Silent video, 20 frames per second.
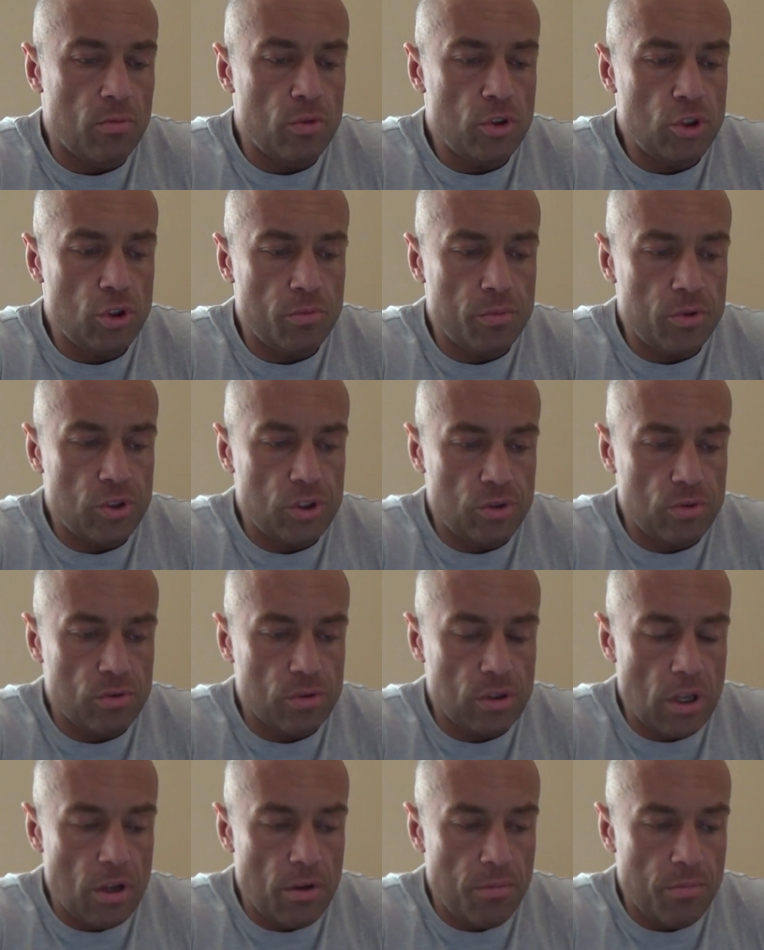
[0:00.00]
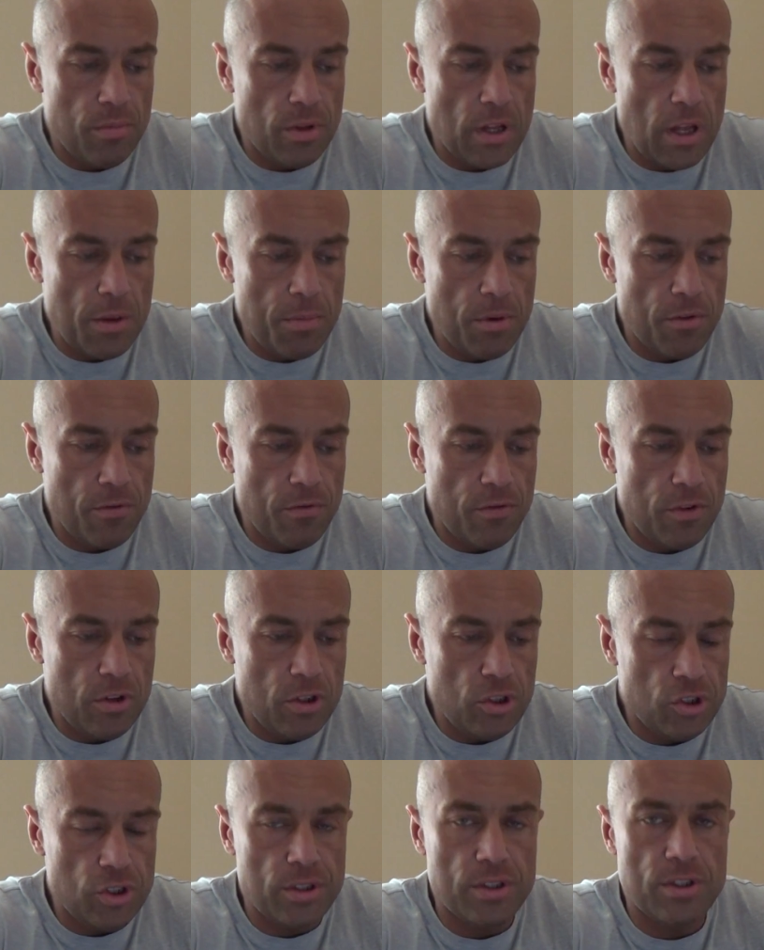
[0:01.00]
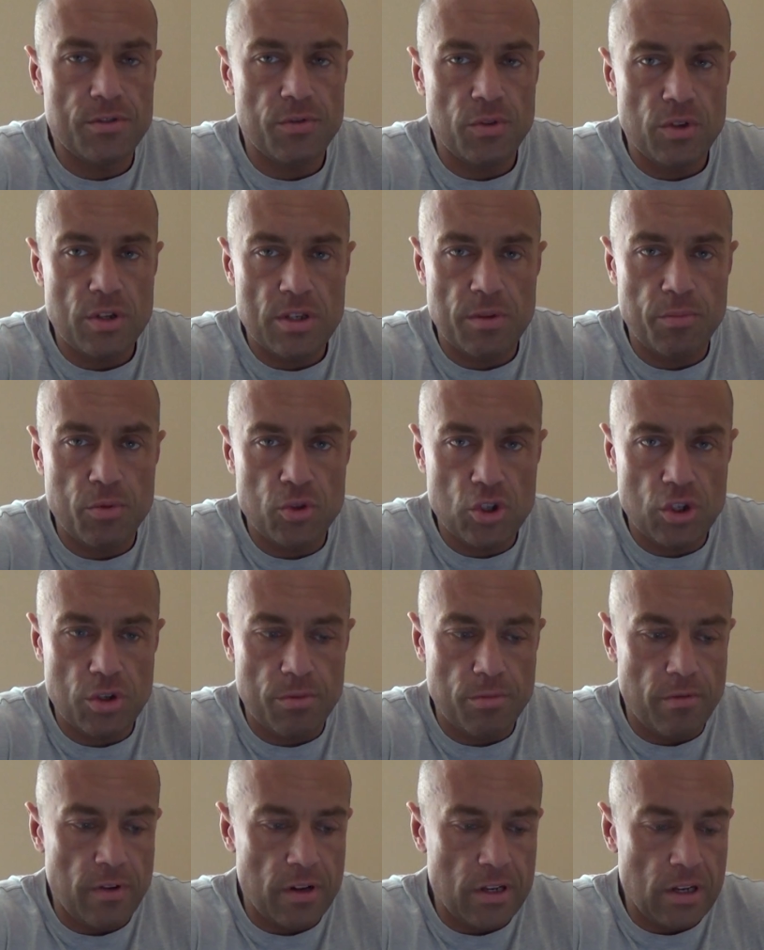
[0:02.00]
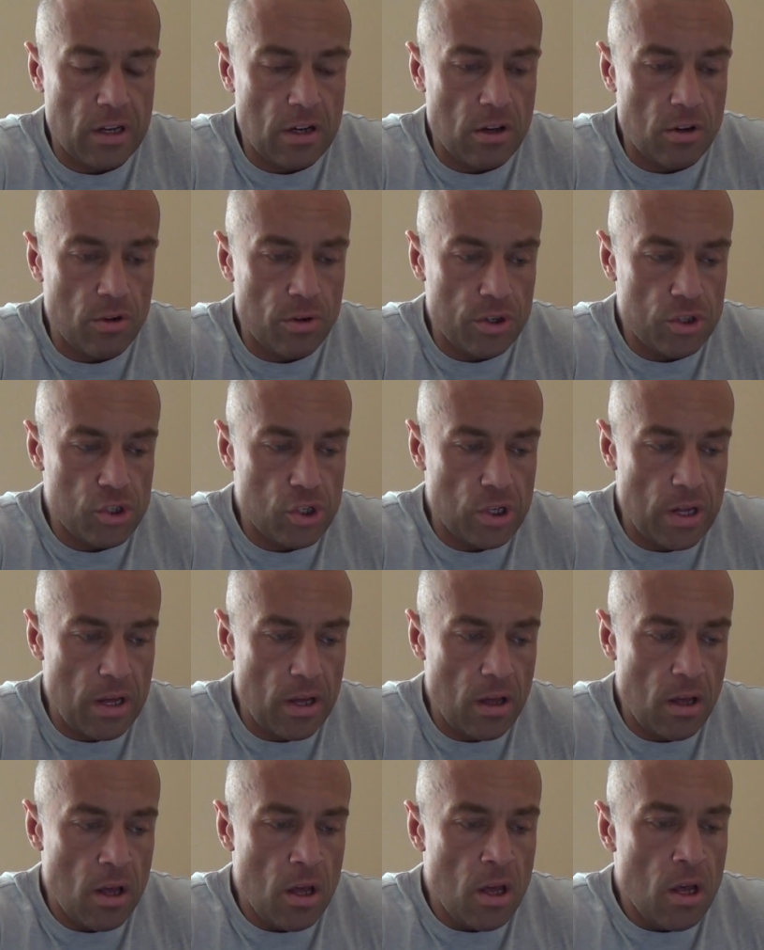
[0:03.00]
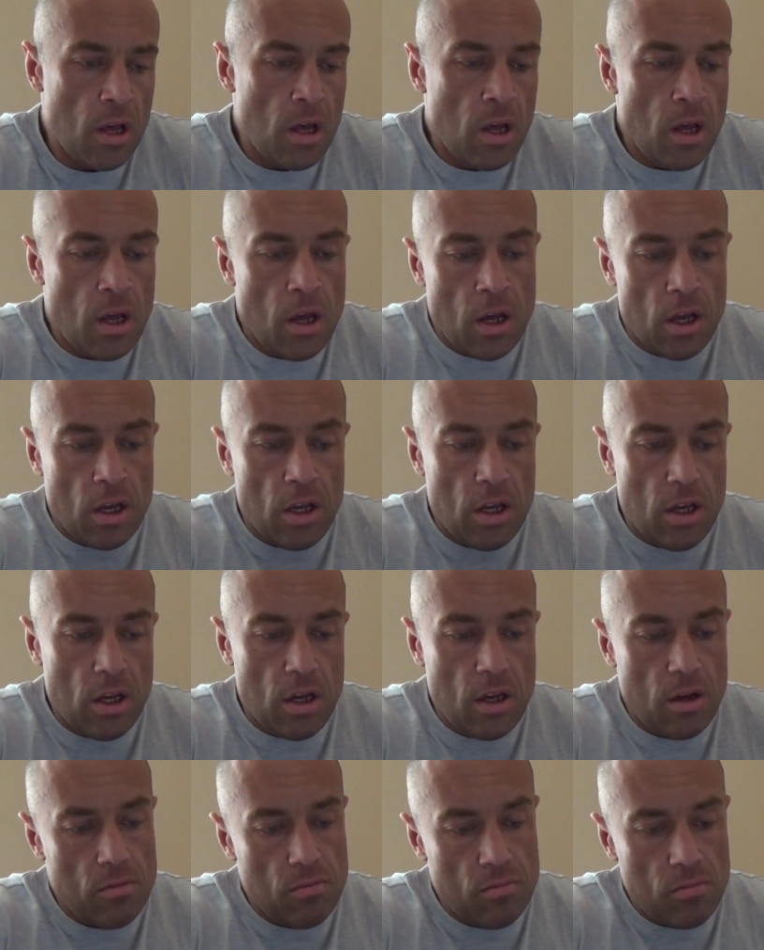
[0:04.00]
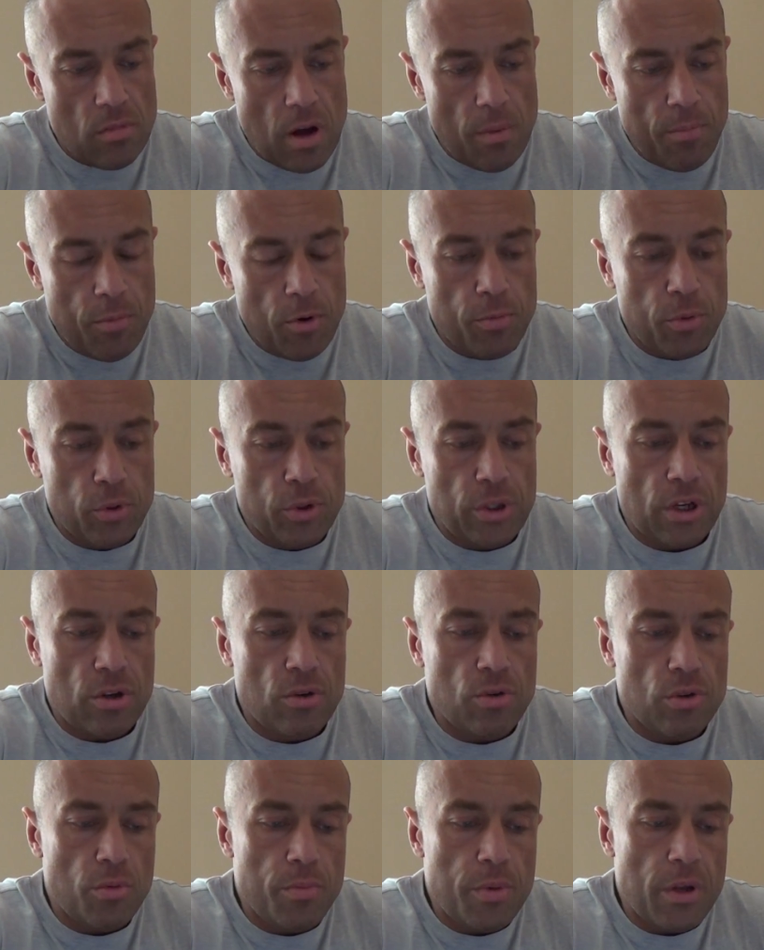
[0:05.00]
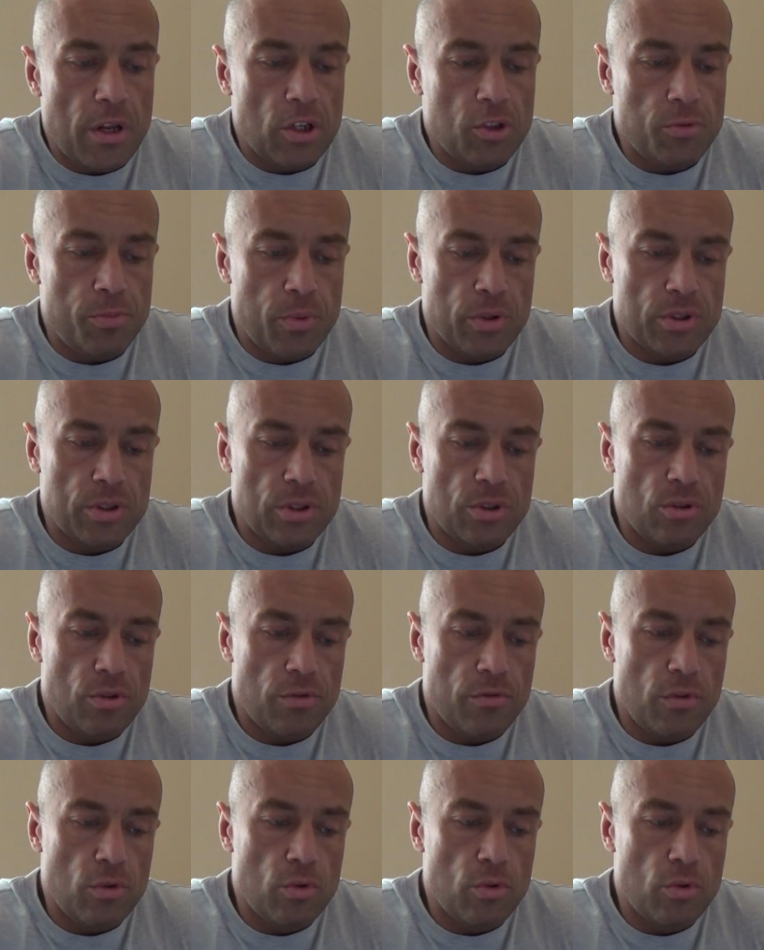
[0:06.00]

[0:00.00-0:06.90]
Musiałbyś tutaj najpierw wyliczyć swoje zapotrzebowanie kaloryczne i a propos tego dobierać procentowo